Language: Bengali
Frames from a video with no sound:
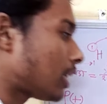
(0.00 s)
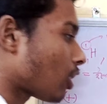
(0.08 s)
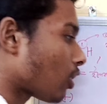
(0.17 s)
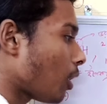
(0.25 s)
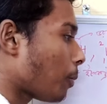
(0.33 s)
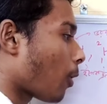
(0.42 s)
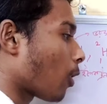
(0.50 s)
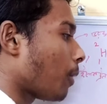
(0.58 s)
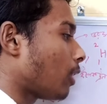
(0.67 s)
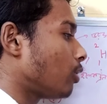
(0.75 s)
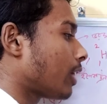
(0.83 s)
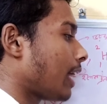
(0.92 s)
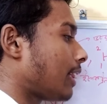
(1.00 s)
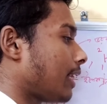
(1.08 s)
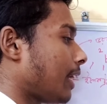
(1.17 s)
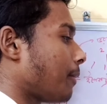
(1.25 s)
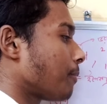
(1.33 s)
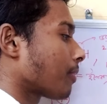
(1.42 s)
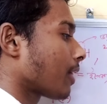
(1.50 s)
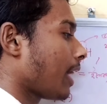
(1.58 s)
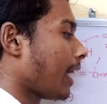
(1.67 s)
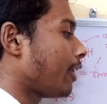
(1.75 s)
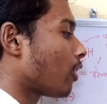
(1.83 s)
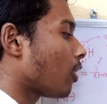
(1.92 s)
যে সকল পরমাণুর ক্ষেত্রে
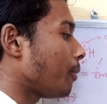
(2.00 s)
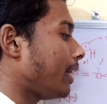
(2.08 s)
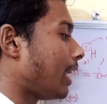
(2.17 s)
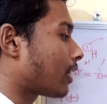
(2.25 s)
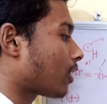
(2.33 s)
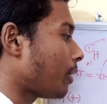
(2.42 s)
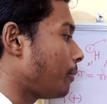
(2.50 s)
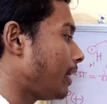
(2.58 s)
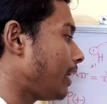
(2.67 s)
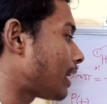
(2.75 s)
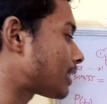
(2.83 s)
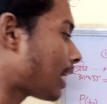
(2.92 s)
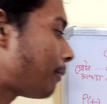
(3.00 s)
এই রকম ইলেকট্রন বিন্যাস